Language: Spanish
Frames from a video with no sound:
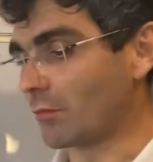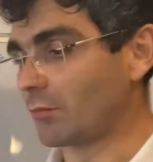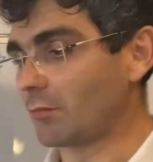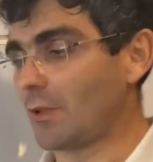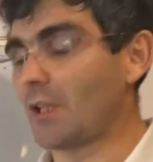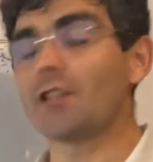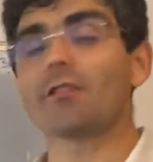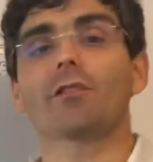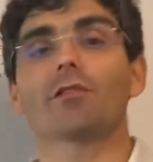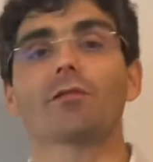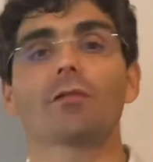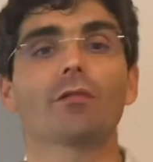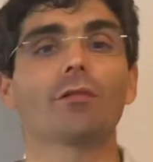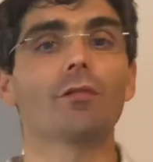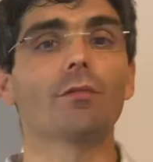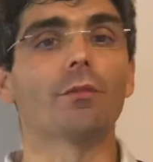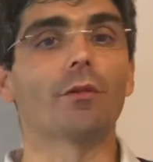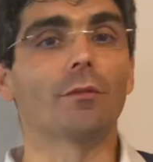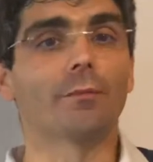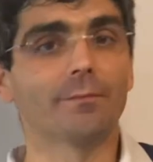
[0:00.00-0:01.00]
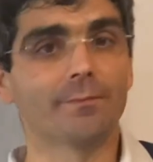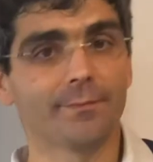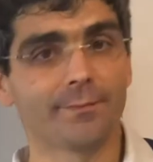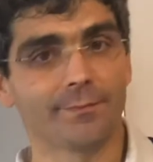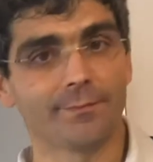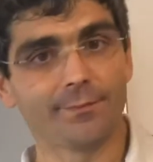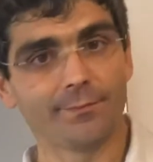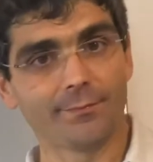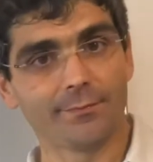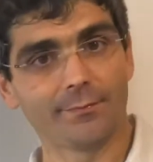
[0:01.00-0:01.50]
Esto es un cubo.
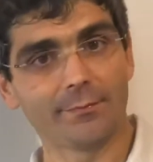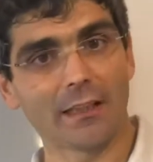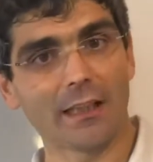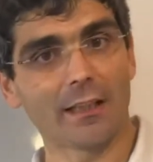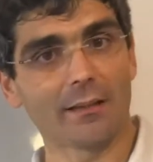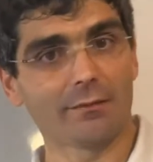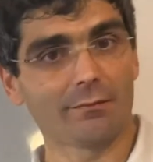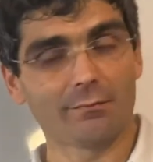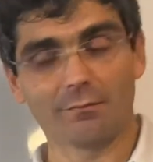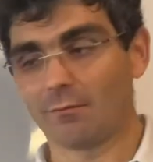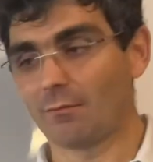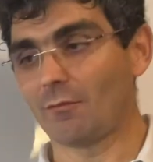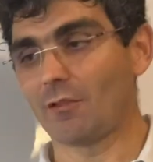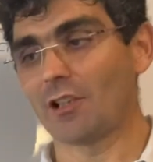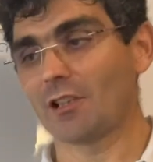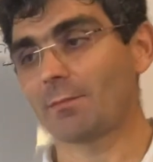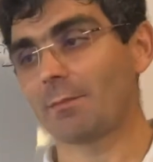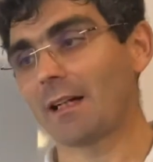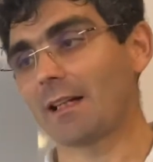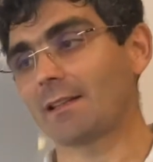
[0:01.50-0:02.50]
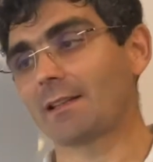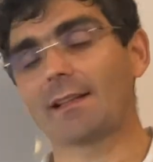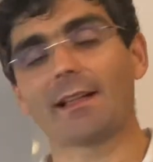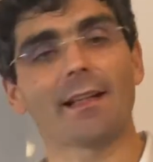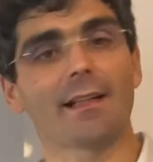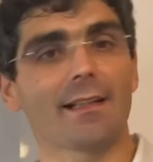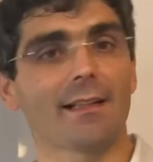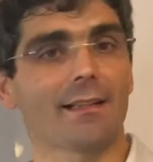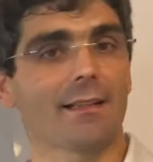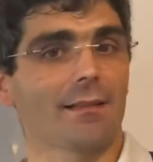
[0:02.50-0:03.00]
¿Vale? No es más
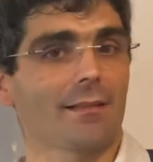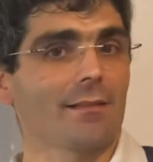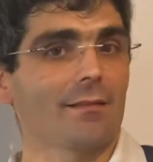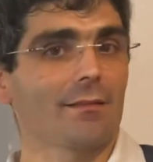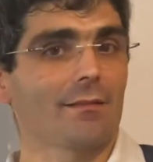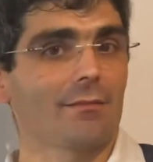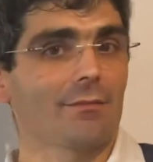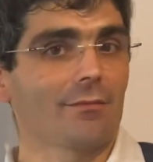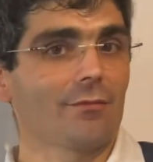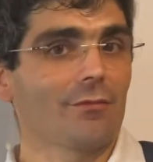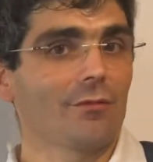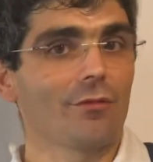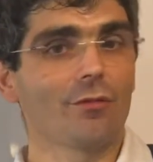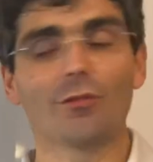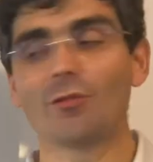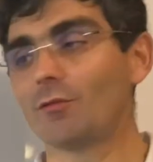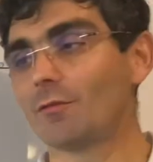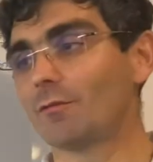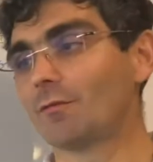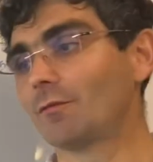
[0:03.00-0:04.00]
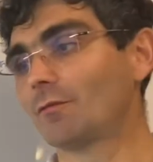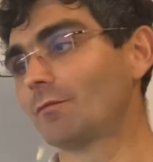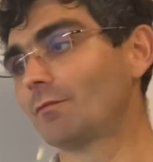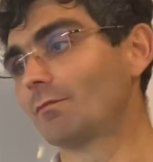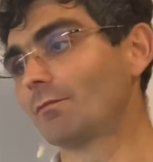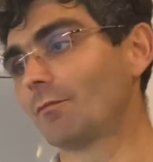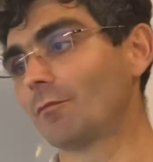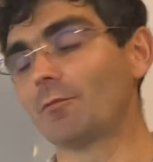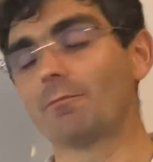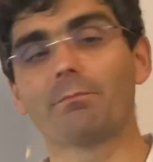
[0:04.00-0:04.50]
que
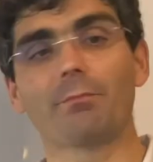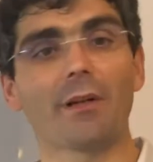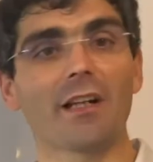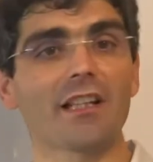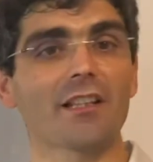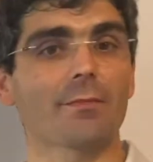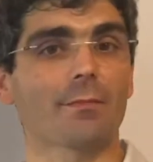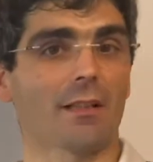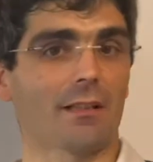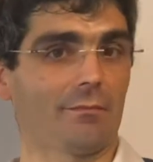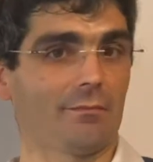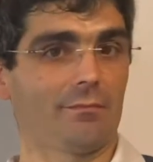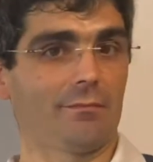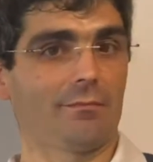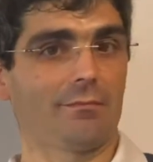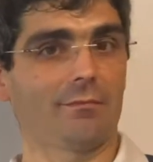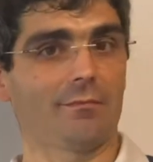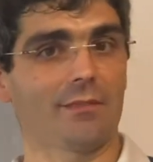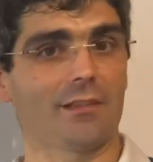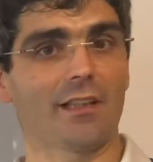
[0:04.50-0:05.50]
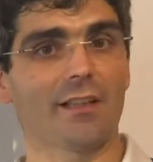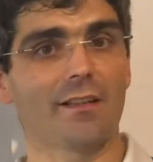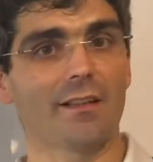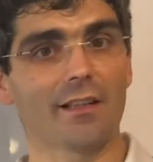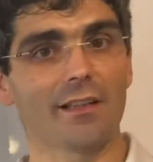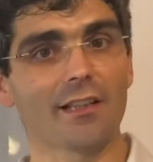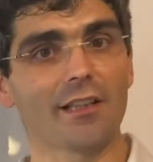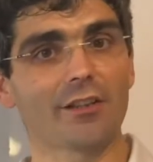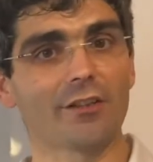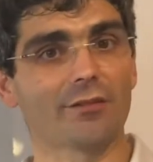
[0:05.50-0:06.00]
un prisma
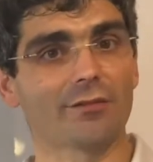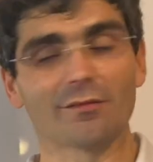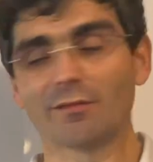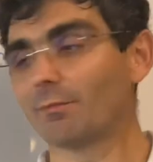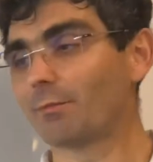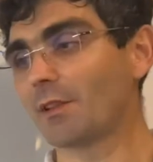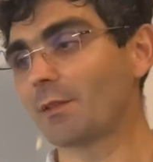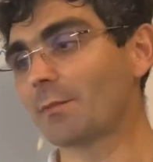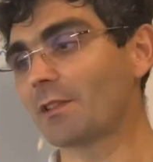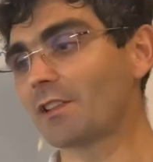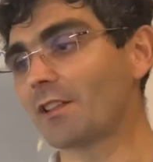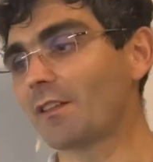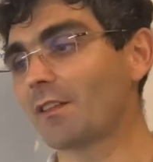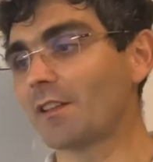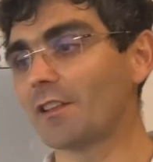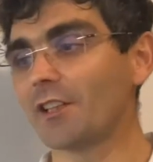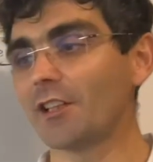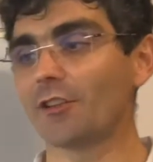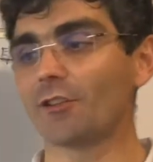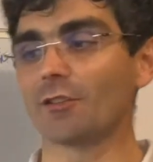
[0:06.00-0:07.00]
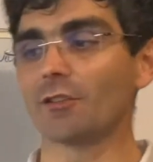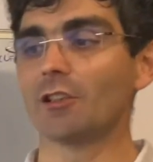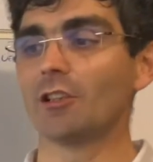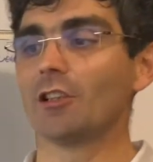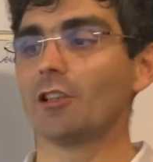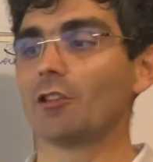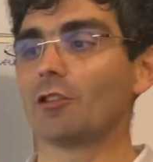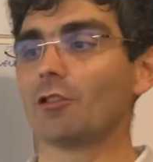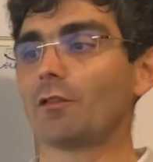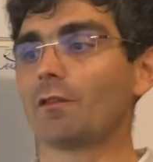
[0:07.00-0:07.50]
sencillito, un prisma sencillito,
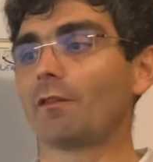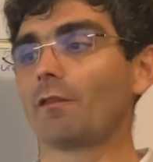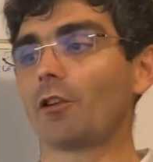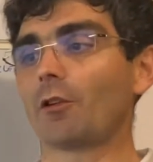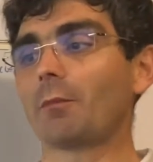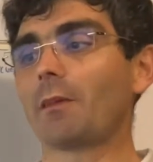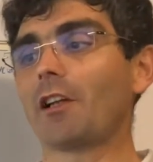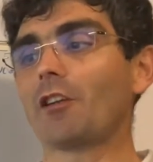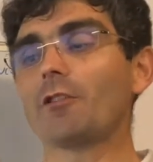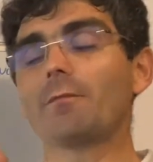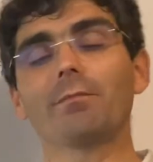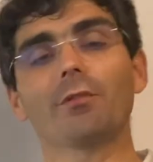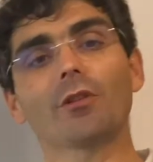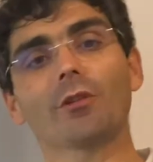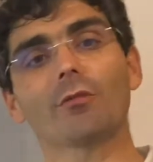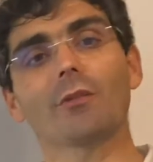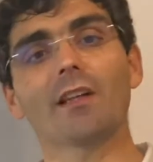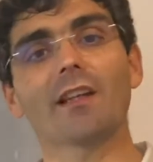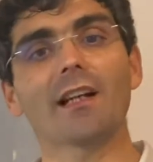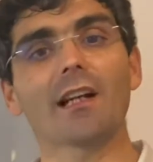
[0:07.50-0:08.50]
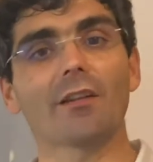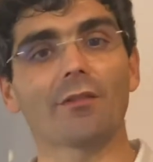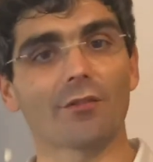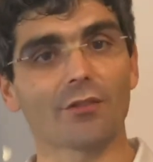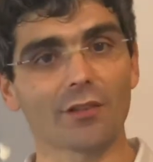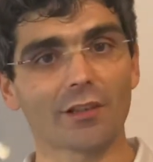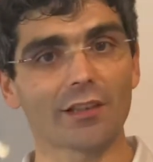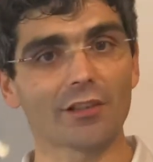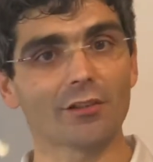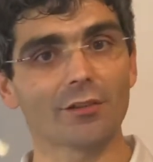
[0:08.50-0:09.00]
formado por
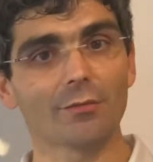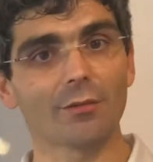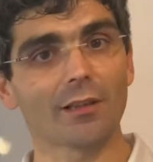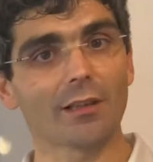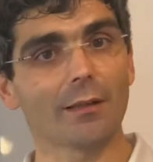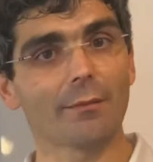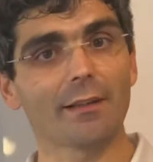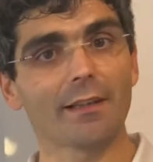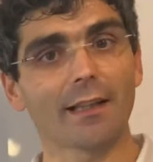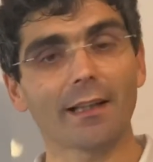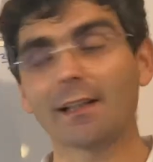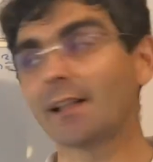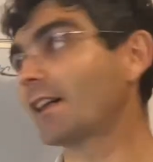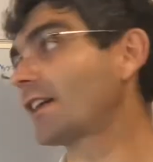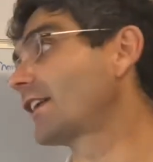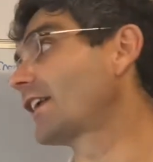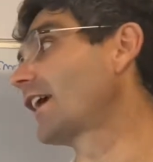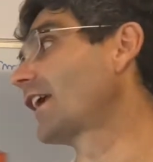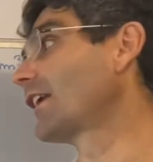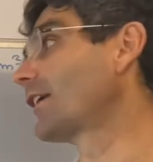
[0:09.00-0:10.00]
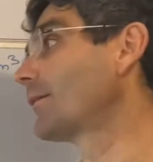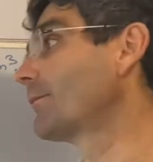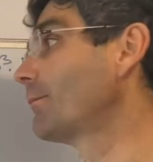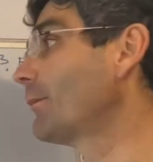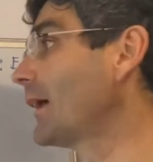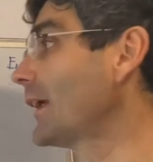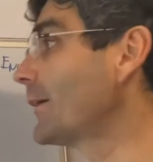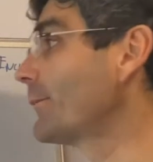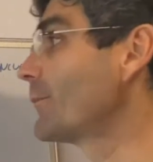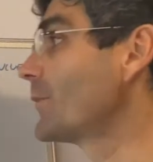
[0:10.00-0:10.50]
cuadrados, que es lo, la ventaja que tiene,
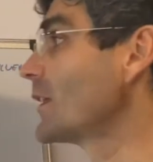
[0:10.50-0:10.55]
¿vale?